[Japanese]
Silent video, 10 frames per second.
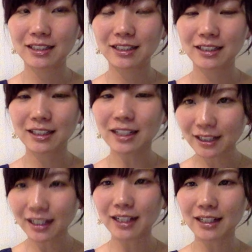なん
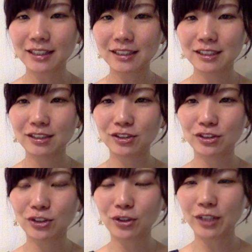で、うん
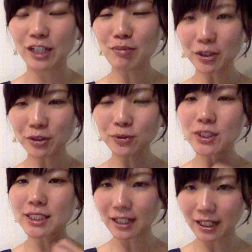と、今のう
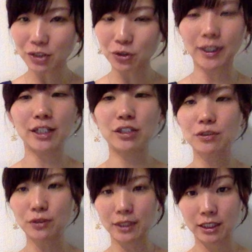ちから土台
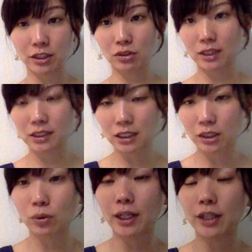作りっていうのはしてた
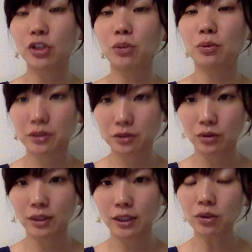方がいいと思うんですよ。
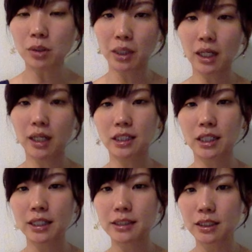例えばじゃあ
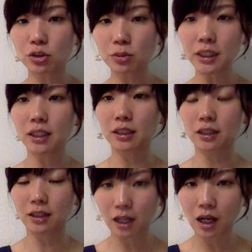会社クビになっ
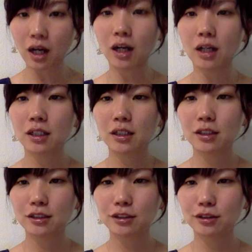てから
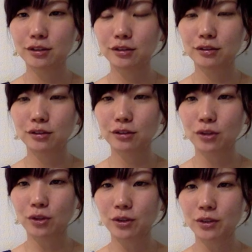うーん
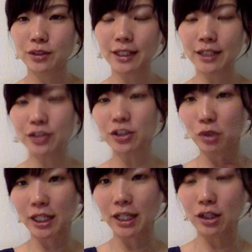と生活費
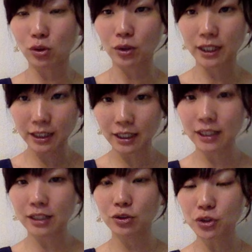も結構
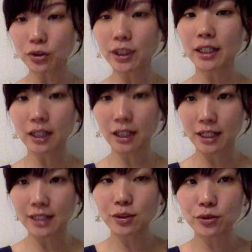ギリギリの状態から
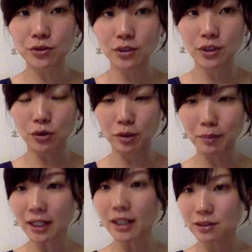稼ぐスキルを
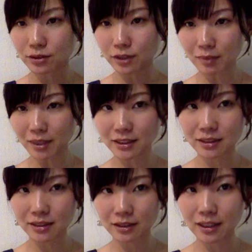今から作りま
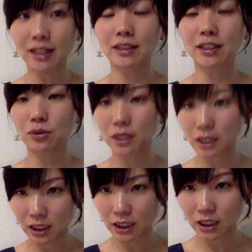すってなった時
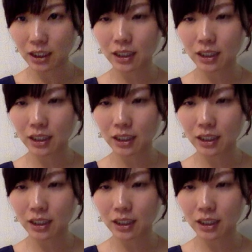に、